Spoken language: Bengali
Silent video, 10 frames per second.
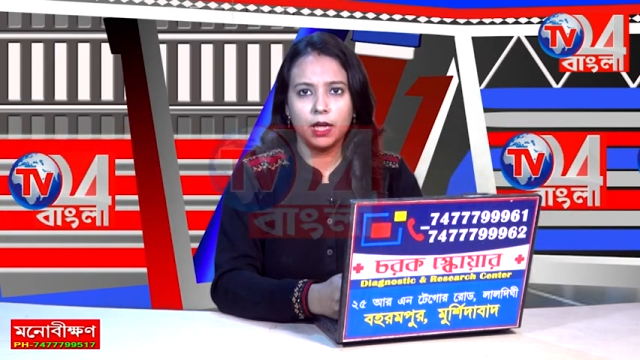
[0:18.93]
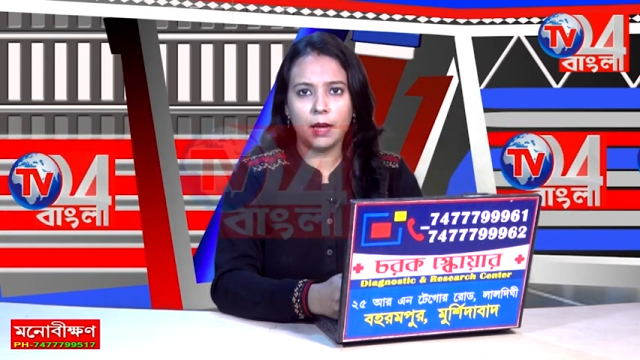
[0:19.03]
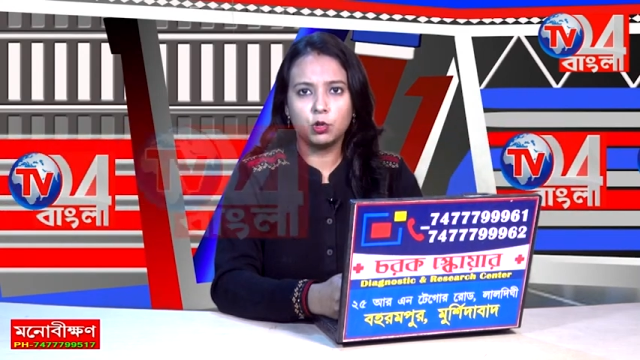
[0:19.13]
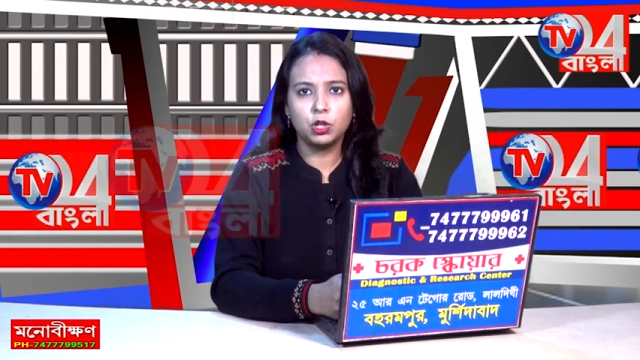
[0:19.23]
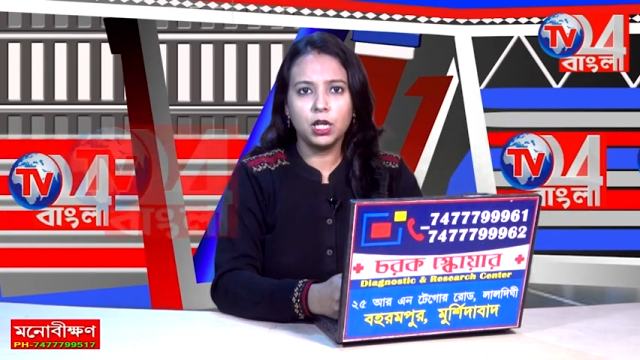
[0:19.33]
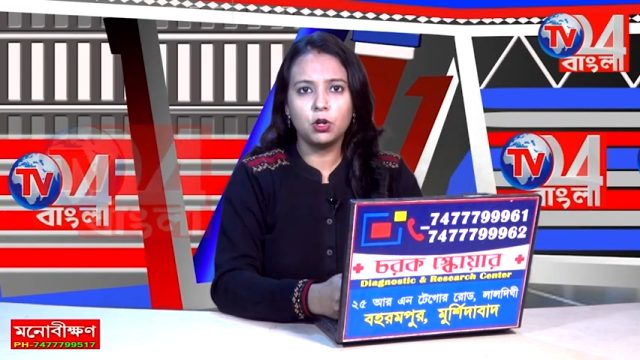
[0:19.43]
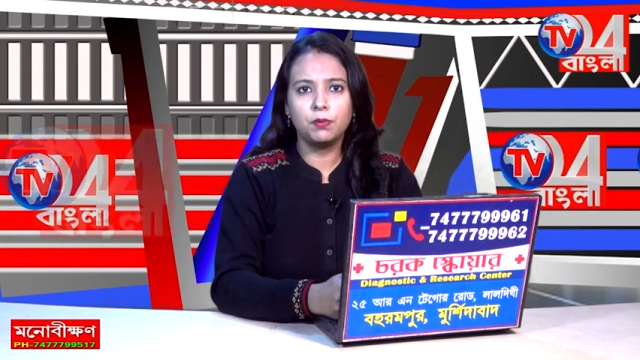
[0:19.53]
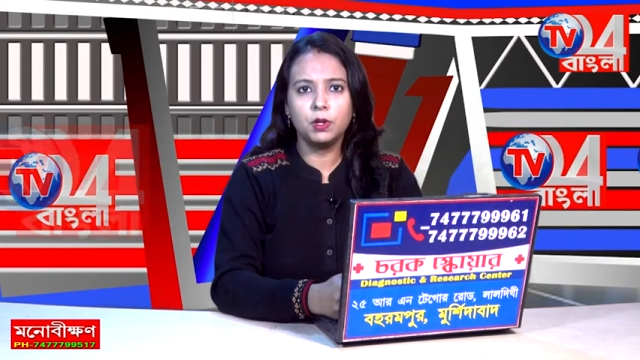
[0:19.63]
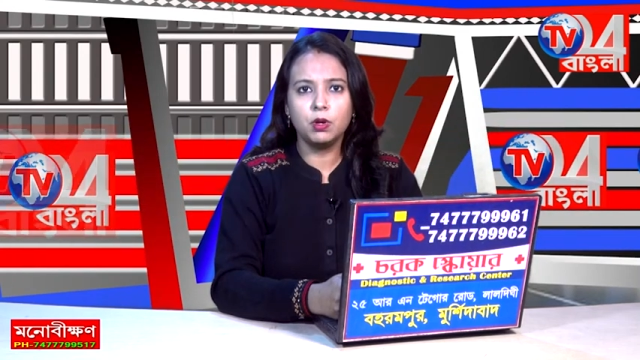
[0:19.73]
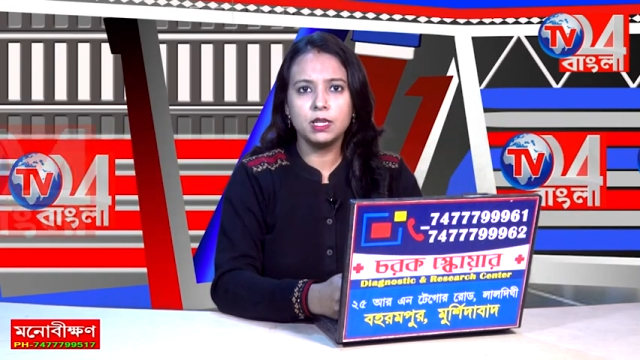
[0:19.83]
এমনকি
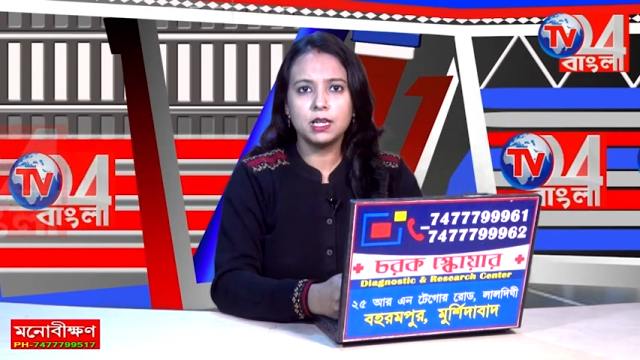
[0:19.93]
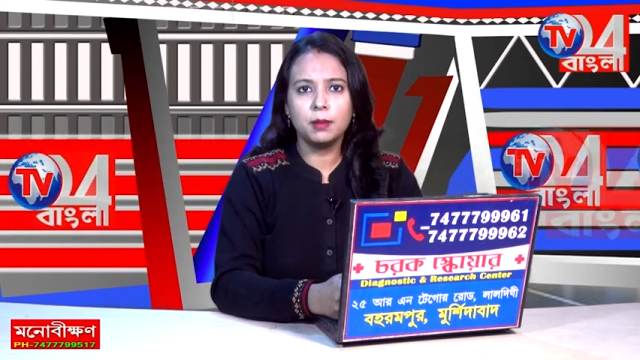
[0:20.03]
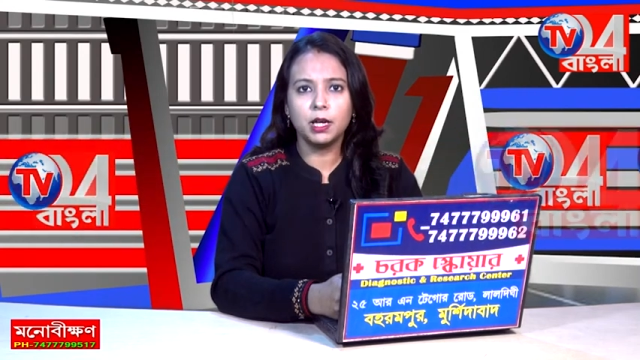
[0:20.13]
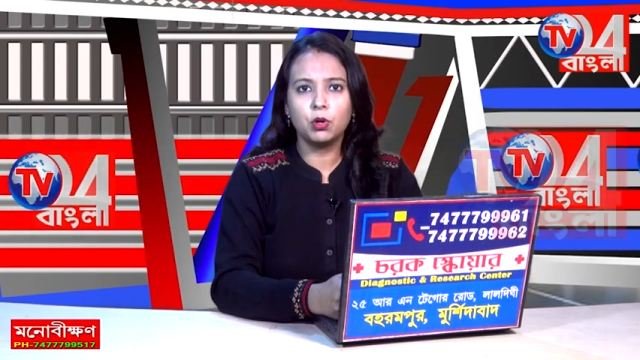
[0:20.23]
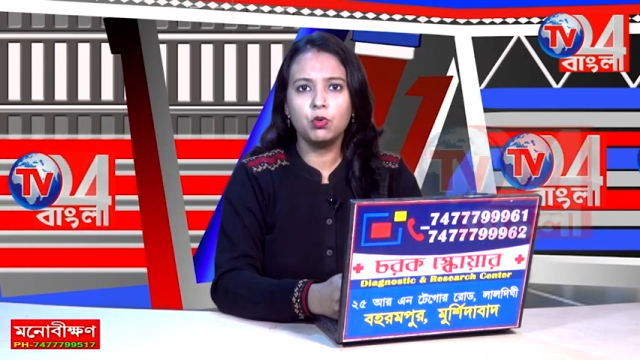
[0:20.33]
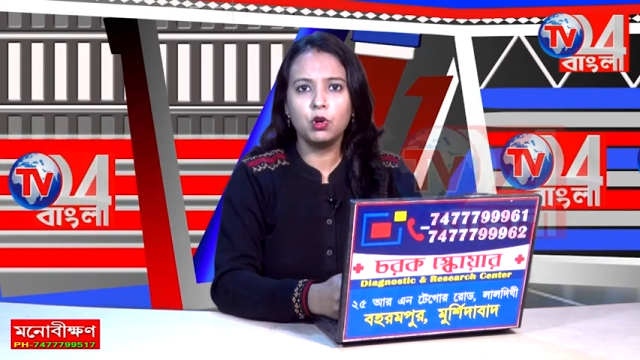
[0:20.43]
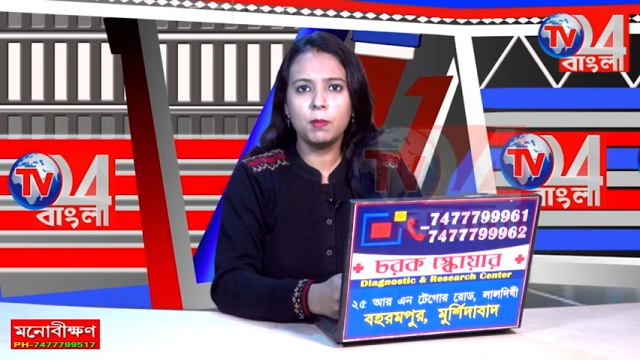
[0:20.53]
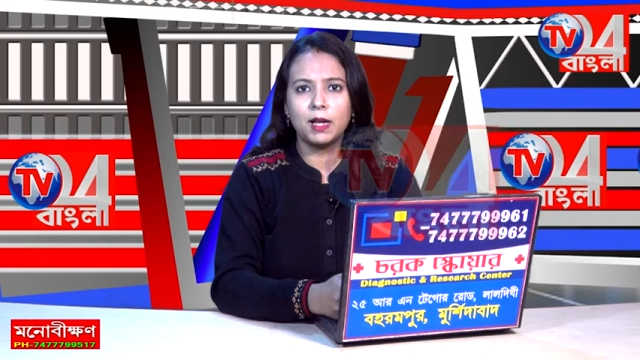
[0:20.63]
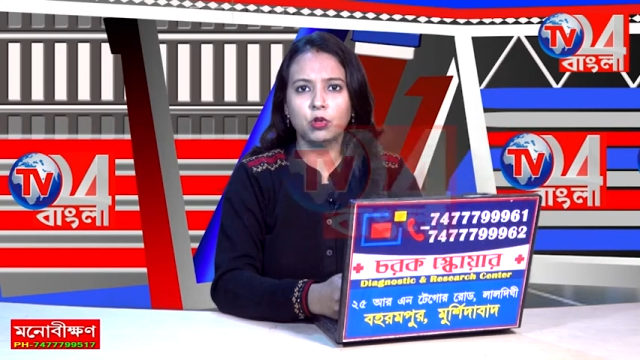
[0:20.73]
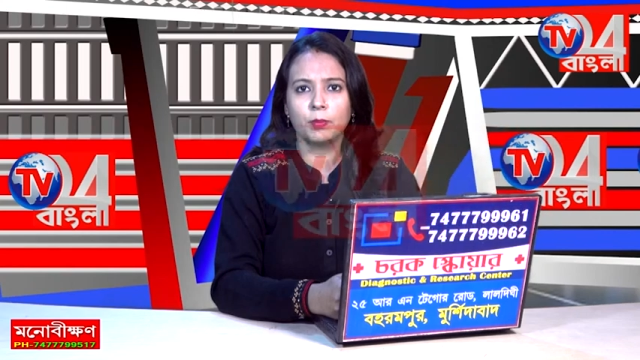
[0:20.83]
রফিকুল ইসলামকে খুন ও
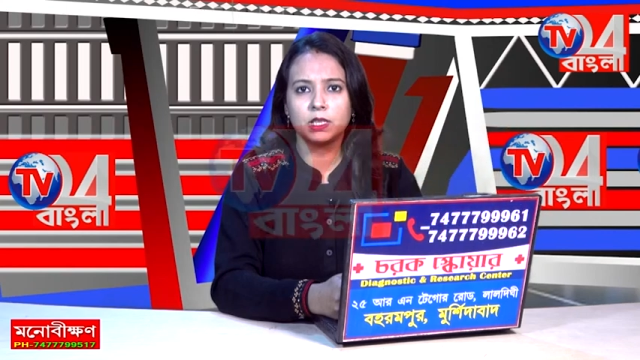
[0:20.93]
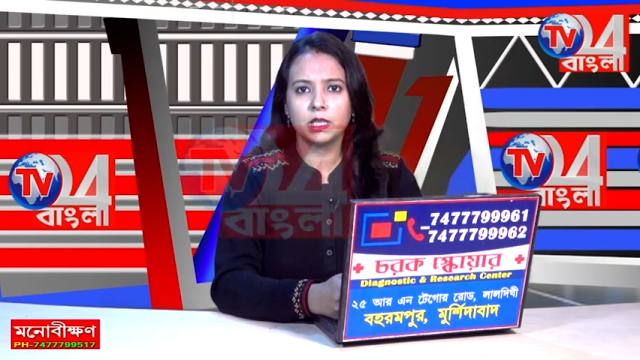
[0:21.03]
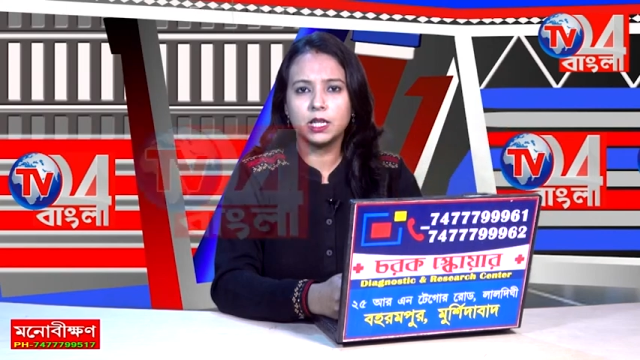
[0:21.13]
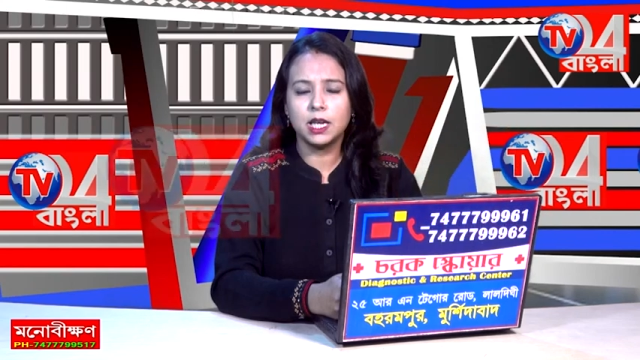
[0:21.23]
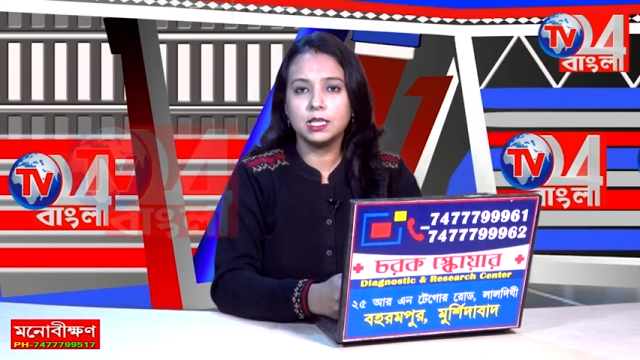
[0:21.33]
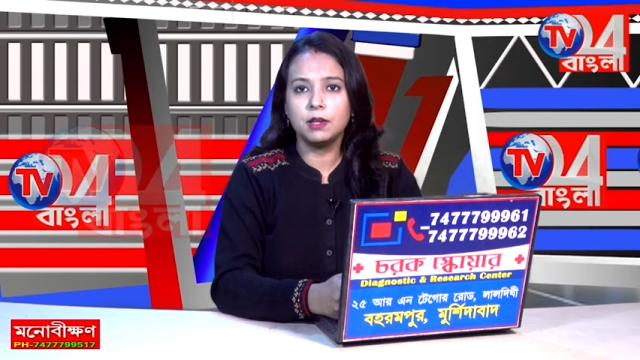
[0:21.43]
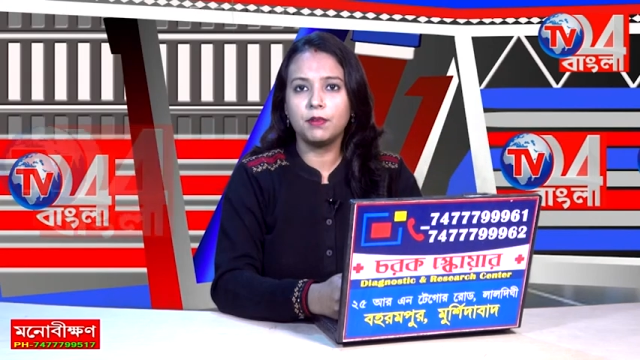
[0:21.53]
মাদক পাচারের কেসে